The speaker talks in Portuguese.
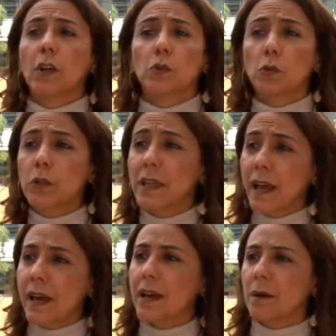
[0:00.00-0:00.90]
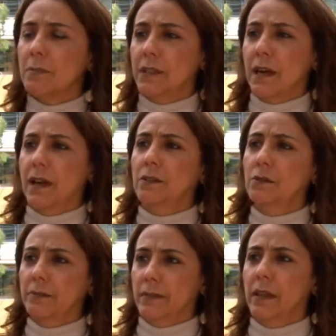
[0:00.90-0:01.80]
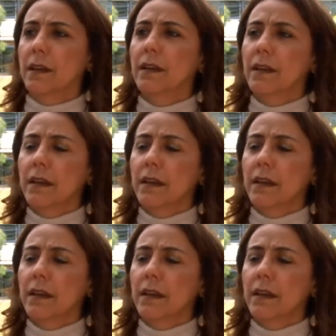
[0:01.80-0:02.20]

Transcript: do que é captado, né?